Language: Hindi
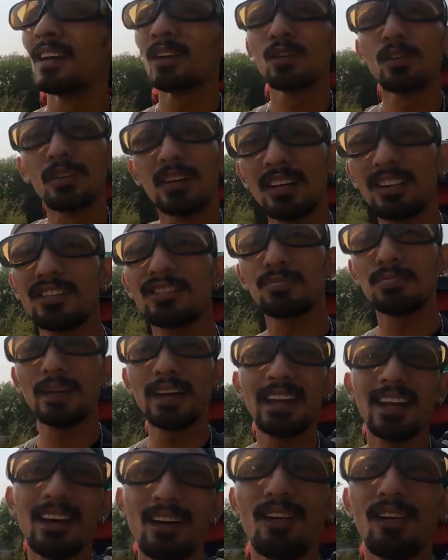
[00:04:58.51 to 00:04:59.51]
क्योंकि इस
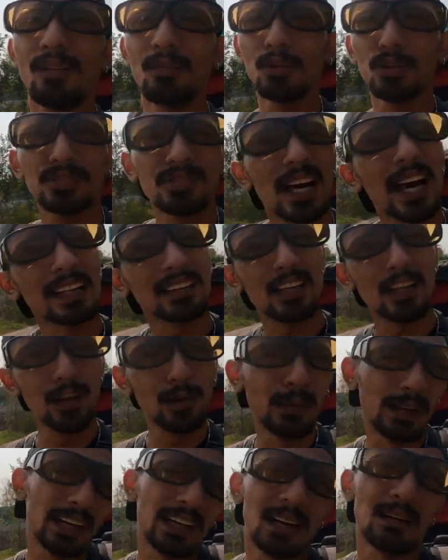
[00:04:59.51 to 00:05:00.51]
पर ऑलमोस्ट सात
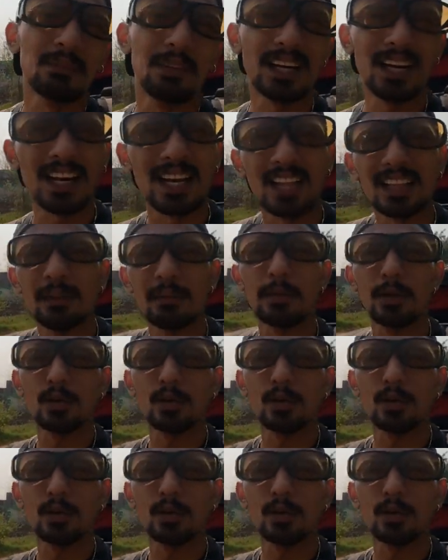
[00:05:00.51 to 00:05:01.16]
किलोमीटर कम दिखा रहा था